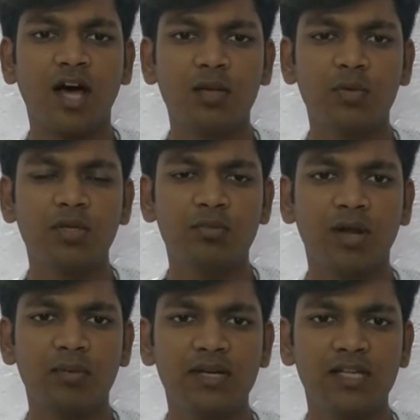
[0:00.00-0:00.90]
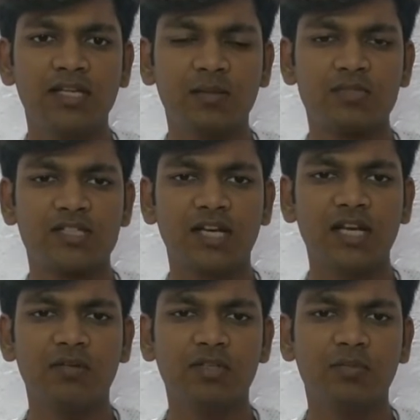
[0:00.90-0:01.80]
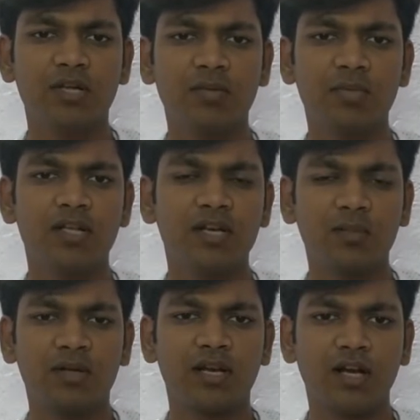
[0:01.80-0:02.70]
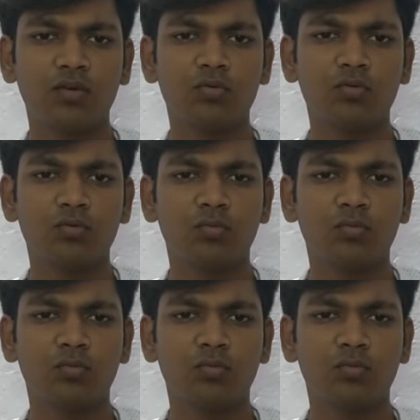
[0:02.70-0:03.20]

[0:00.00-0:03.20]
அது மட்டும் இல்லாமல் இன்றைக்கி நம்ம சென்னையில் வந்து மிகப்பெரிய நம்ம எல்லாருக்கும்